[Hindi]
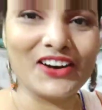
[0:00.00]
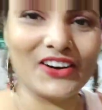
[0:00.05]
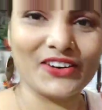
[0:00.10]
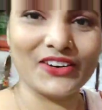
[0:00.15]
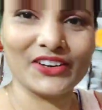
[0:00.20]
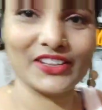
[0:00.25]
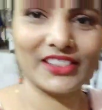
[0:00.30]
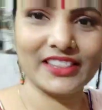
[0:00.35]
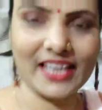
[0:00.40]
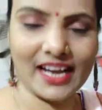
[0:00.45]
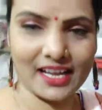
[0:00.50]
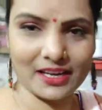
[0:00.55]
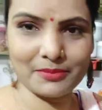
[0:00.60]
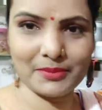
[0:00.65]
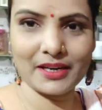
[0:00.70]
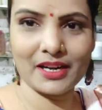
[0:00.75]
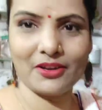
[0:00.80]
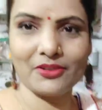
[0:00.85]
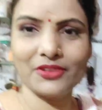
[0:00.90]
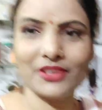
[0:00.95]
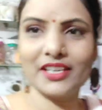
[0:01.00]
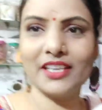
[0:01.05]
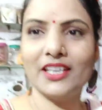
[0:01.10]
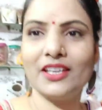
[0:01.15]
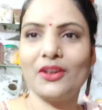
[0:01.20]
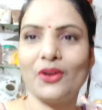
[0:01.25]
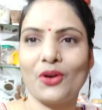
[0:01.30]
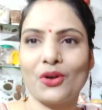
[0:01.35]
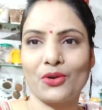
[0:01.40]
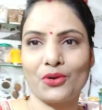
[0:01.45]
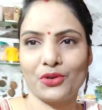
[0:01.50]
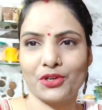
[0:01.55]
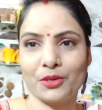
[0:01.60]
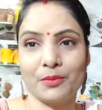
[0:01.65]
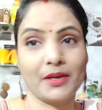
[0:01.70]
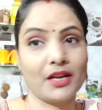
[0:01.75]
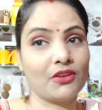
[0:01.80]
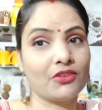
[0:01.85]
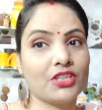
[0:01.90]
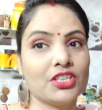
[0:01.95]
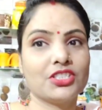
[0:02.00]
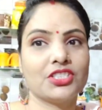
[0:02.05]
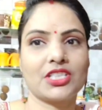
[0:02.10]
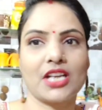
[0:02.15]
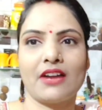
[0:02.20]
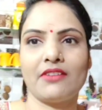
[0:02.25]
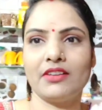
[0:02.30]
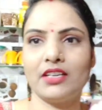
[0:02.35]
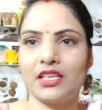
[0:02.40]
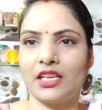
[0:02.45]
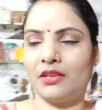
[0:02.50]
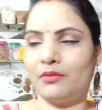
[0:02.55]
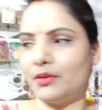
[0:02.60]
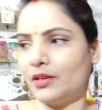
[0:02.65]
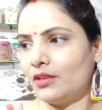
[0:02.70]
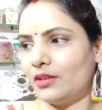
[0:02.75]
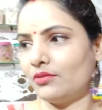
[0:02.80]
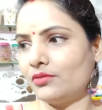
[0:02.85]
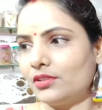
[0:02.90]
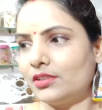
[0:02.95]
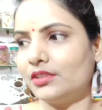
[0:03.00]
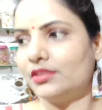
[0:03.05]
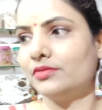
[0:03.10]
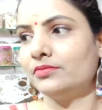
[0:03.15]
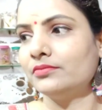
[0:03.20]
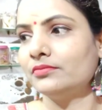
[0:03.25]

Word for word: और दाल बनाऊंगी और रोटी बनाऊंगी चावल नहीं बनाऊंगी